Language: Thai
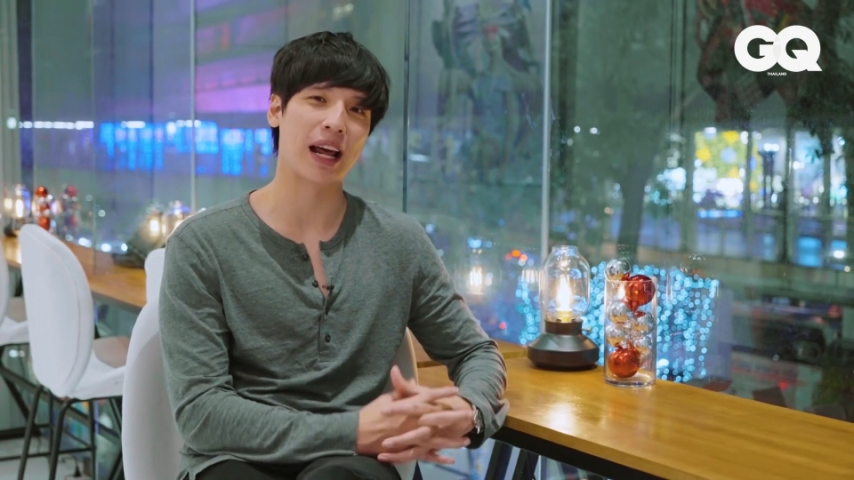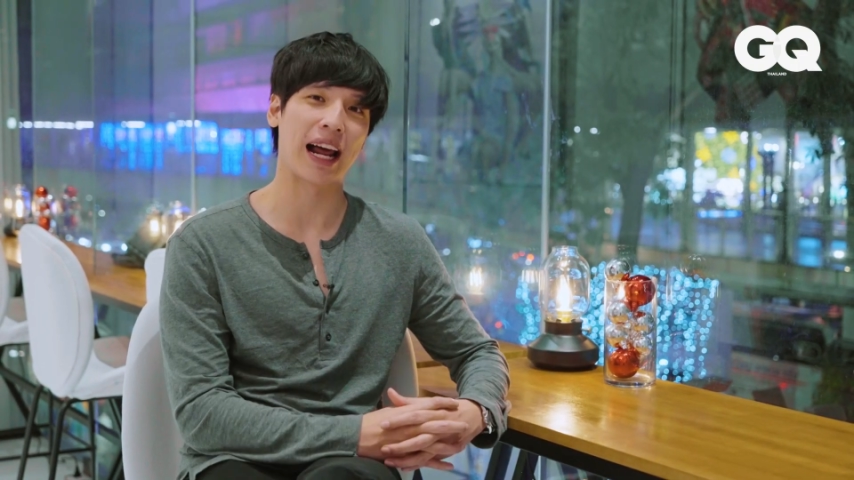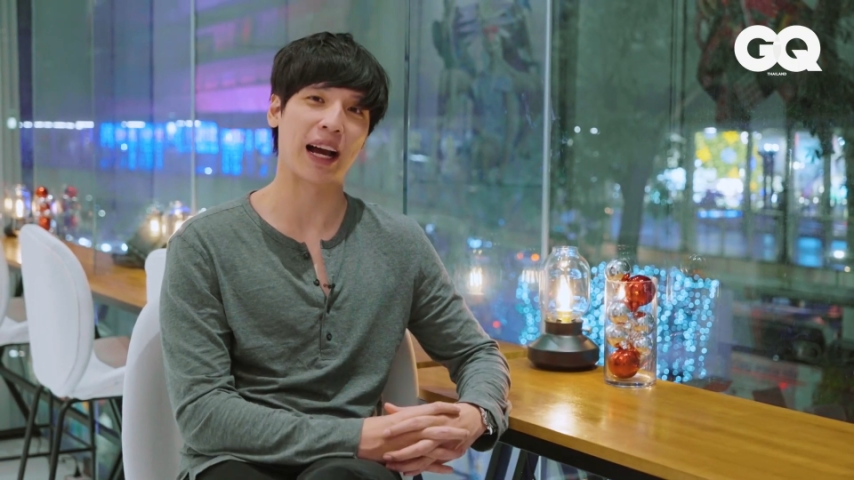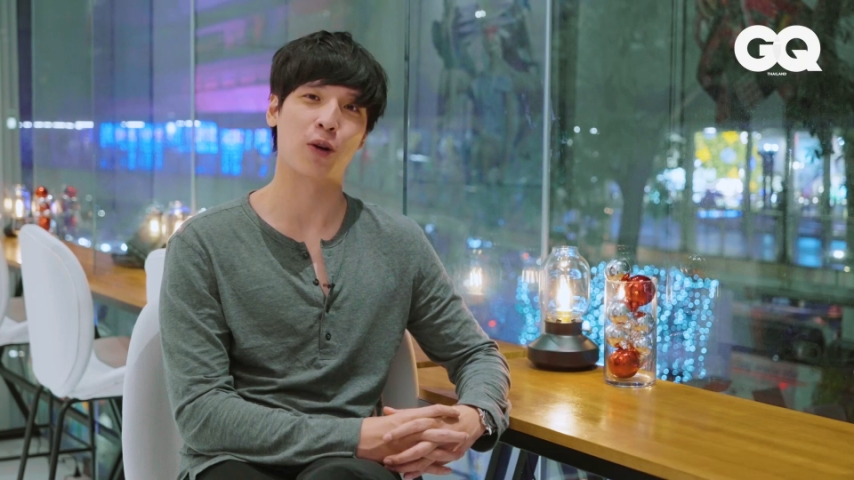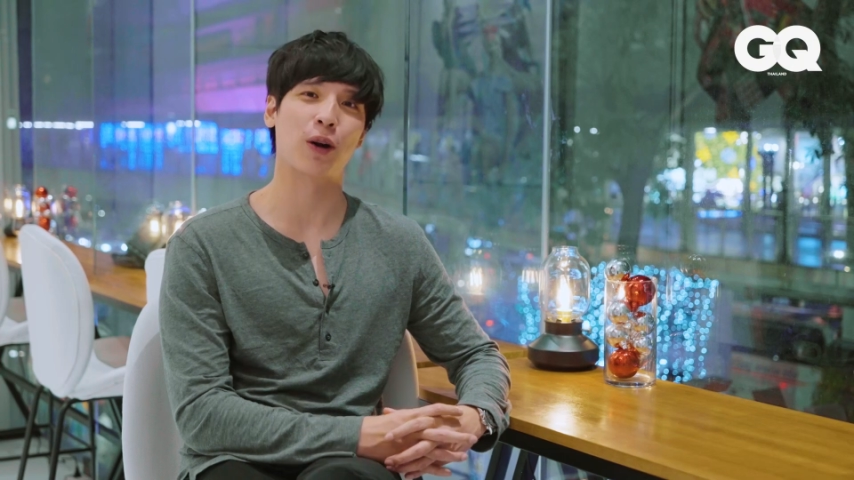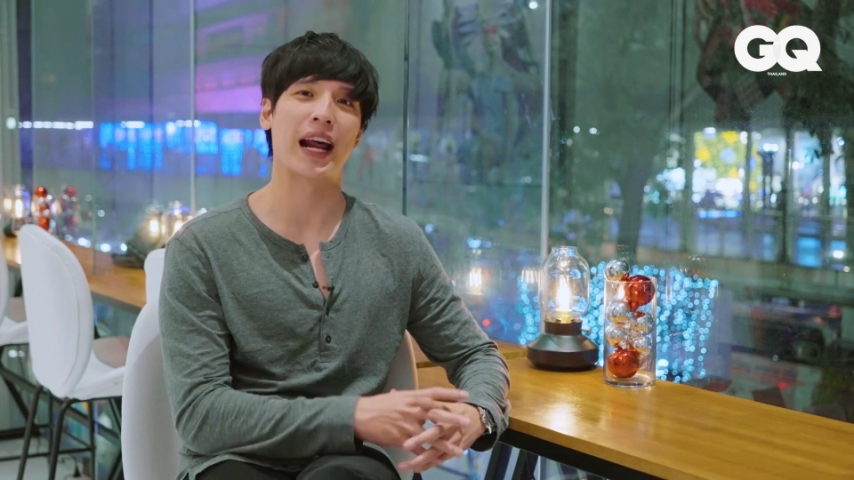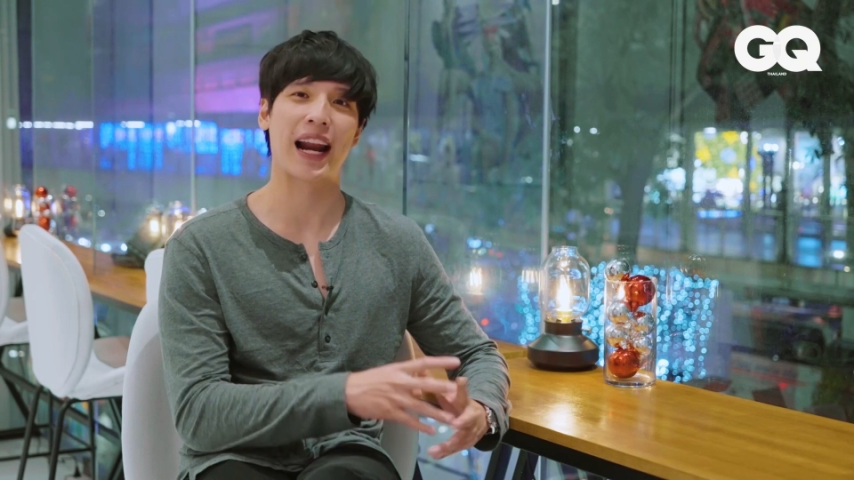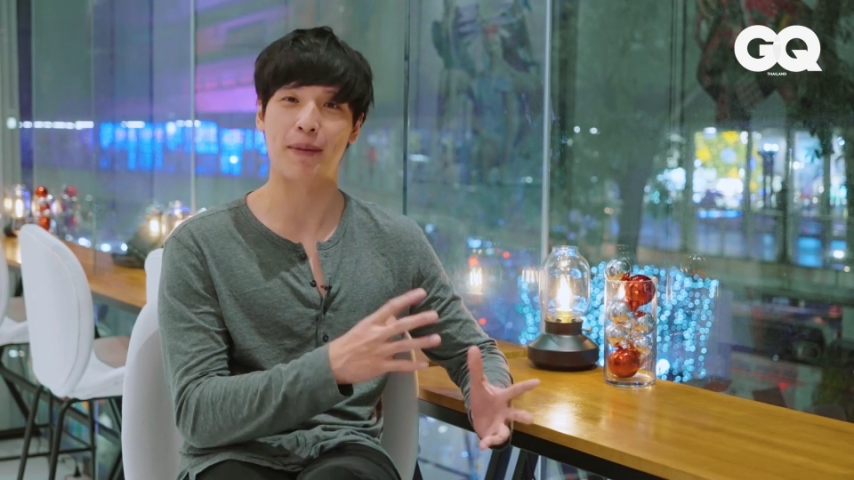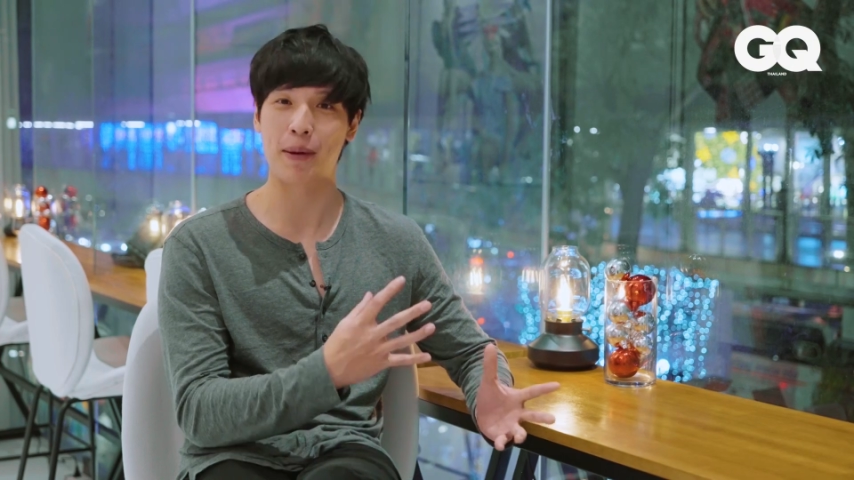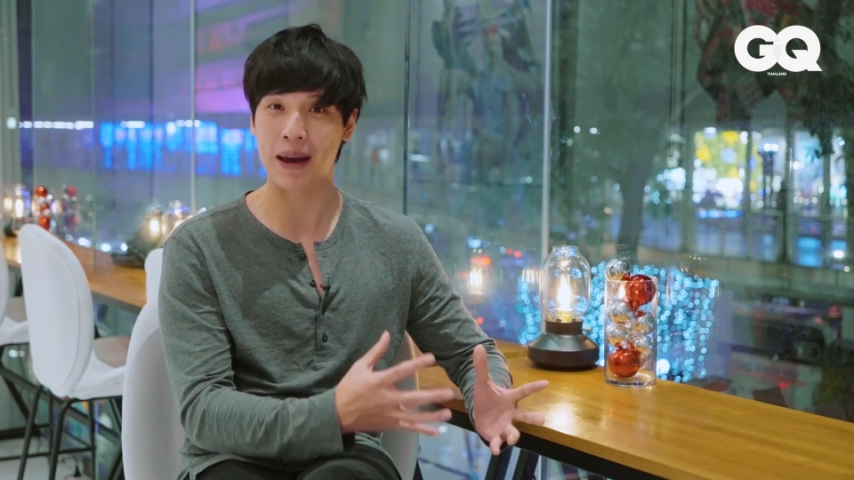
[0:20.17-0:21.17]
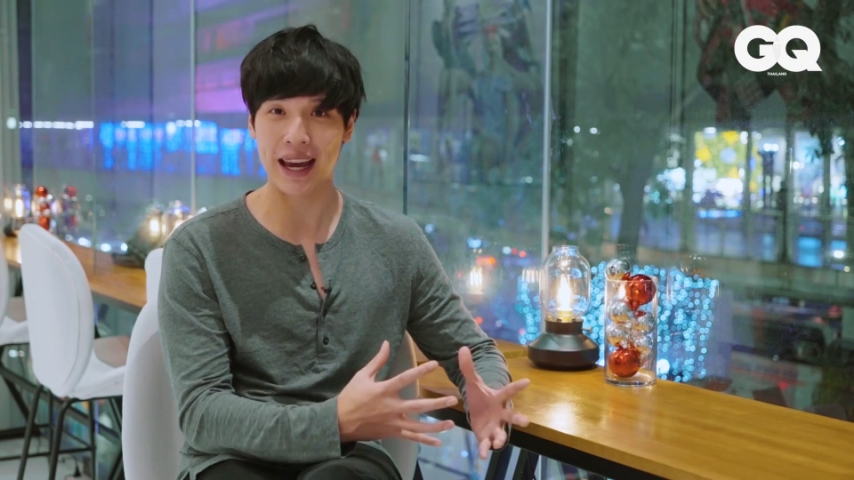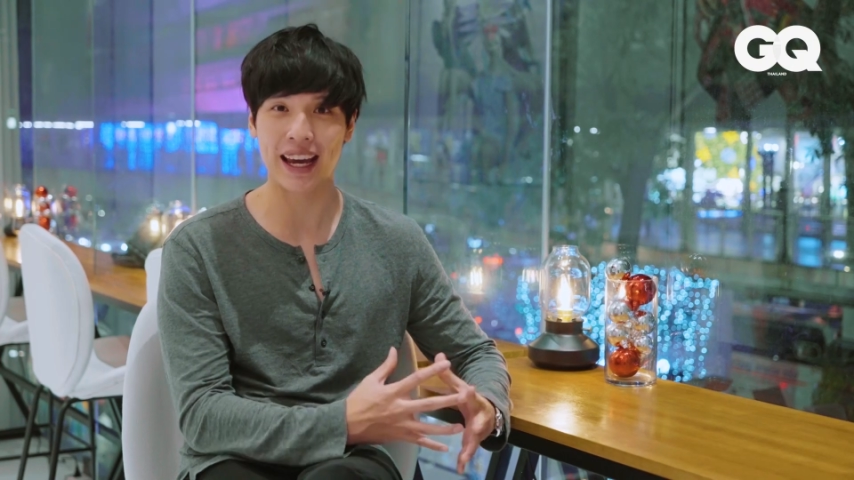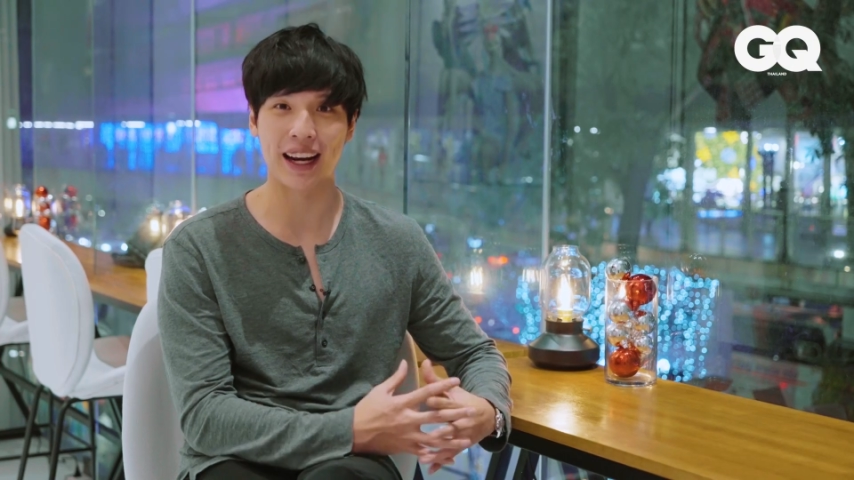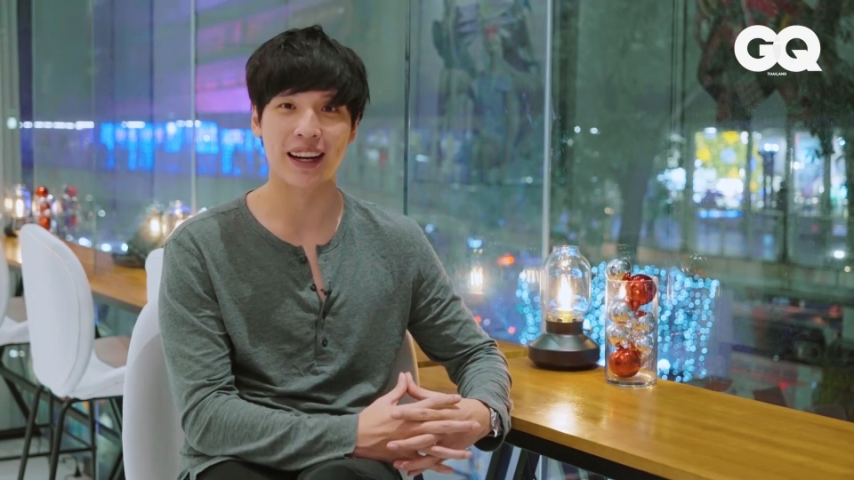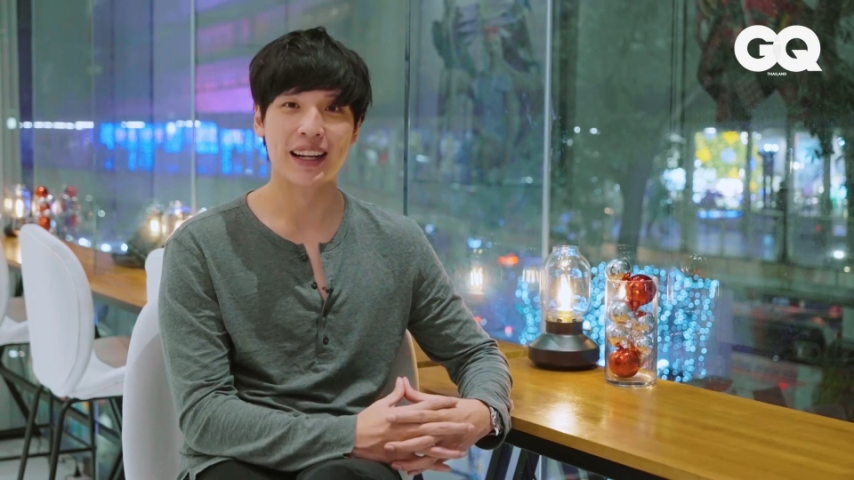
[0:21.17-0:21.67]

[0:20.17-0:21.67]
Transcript: ลายๆคนหลายๆประเภท